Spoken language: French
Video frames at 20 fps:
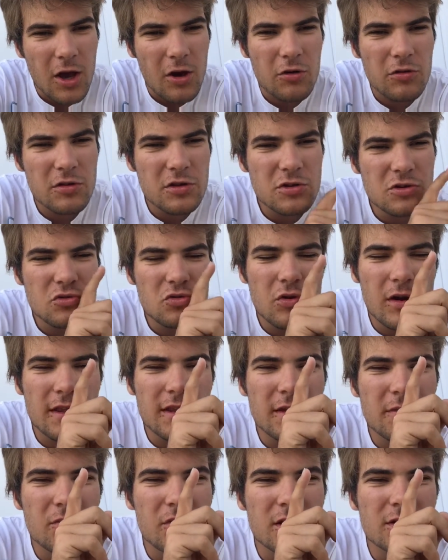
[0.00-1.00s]

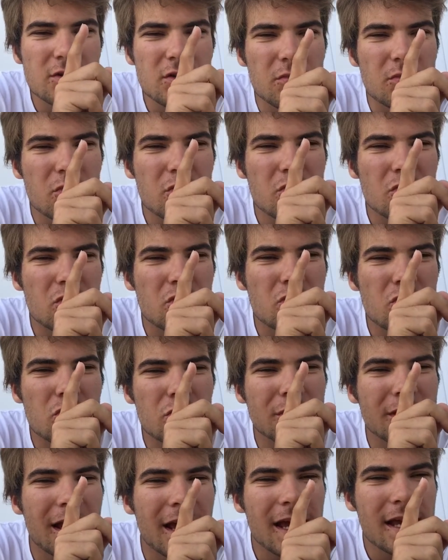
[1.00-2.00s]
Rejoignez-moi sur mon
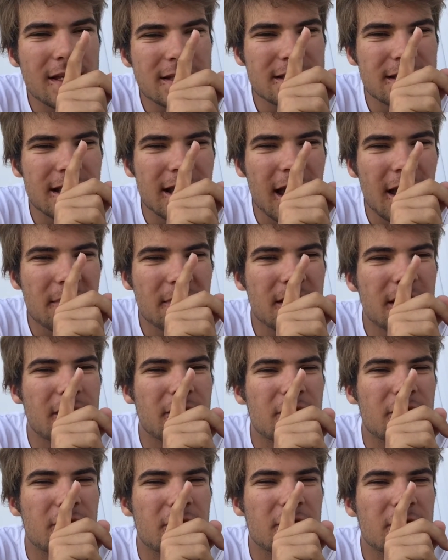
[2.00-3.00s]
compte Instagram qui
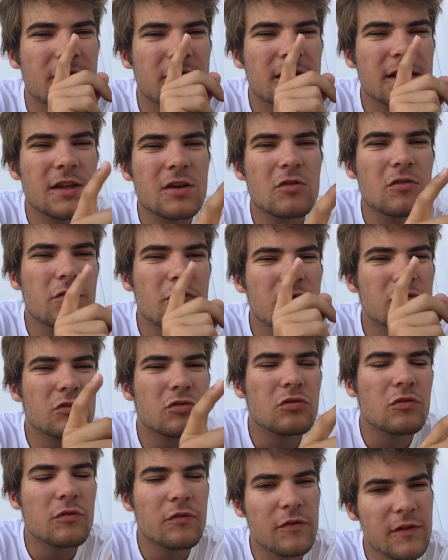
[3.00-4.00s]
est vidéo
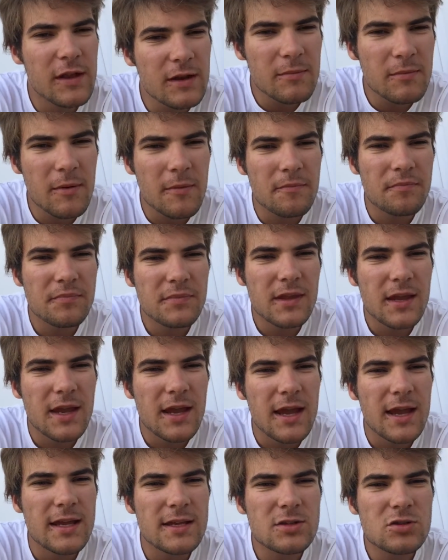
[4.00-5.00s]
photo film
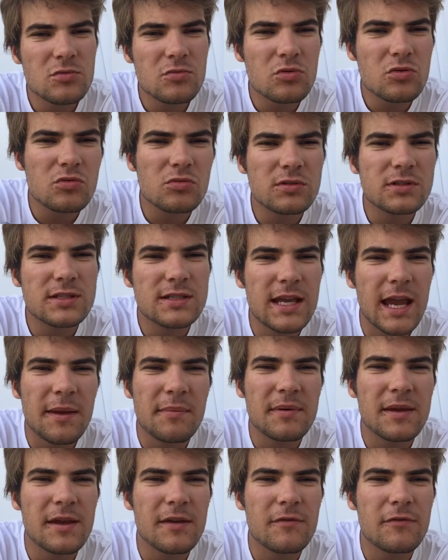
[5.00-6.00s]
et sur mon compte
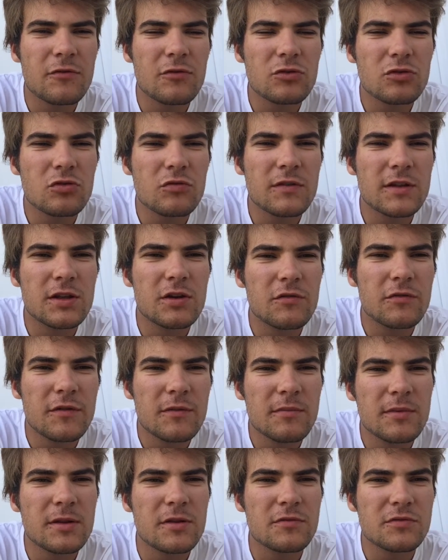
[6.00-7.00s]
Skype qui est photo vidéo
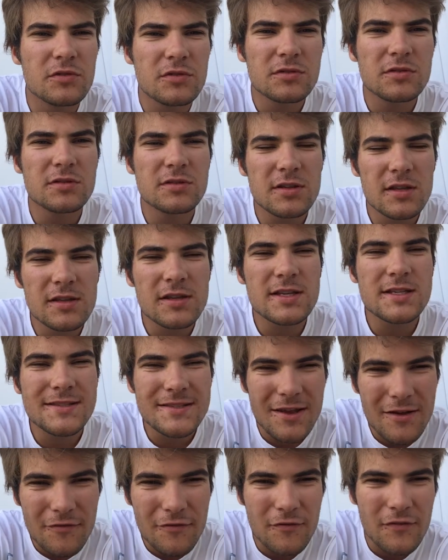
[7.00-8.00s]
film
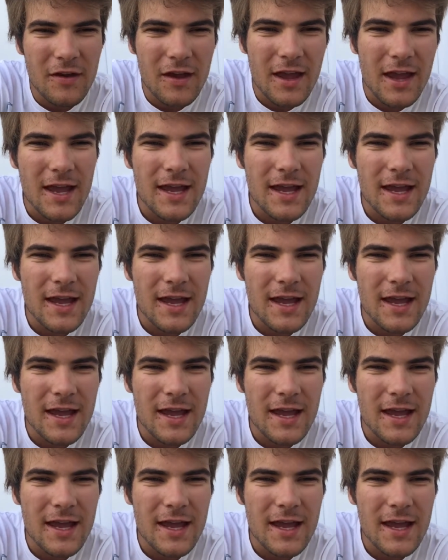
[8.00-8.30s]
1979.